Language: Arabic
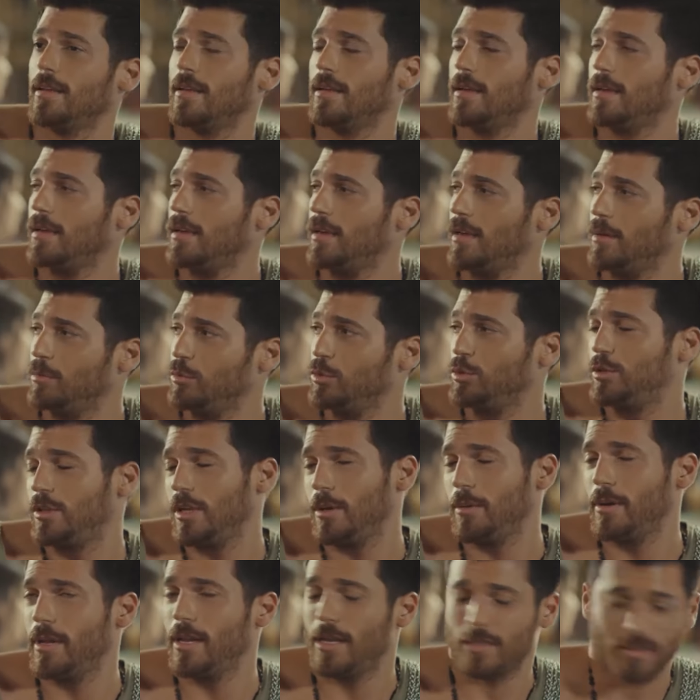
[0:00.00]
هلا
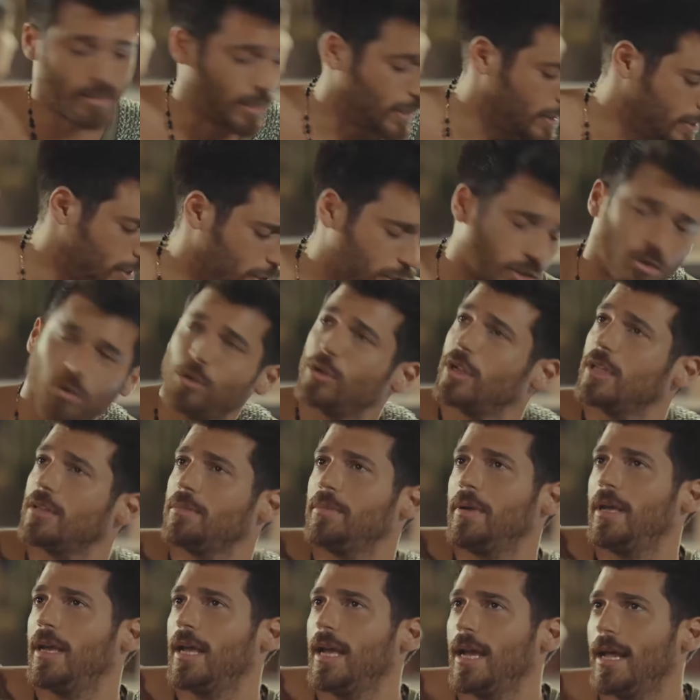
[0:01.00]
احتمال جاي تقول لك
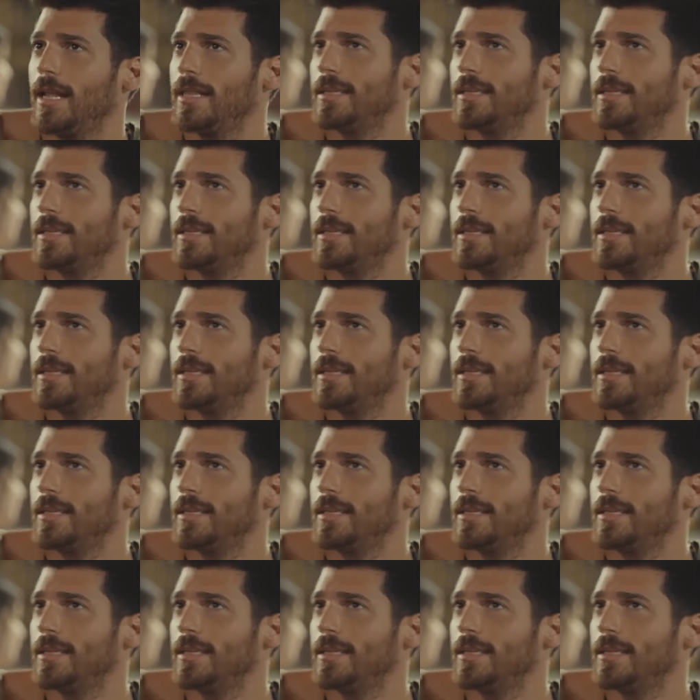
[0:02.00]
شكرا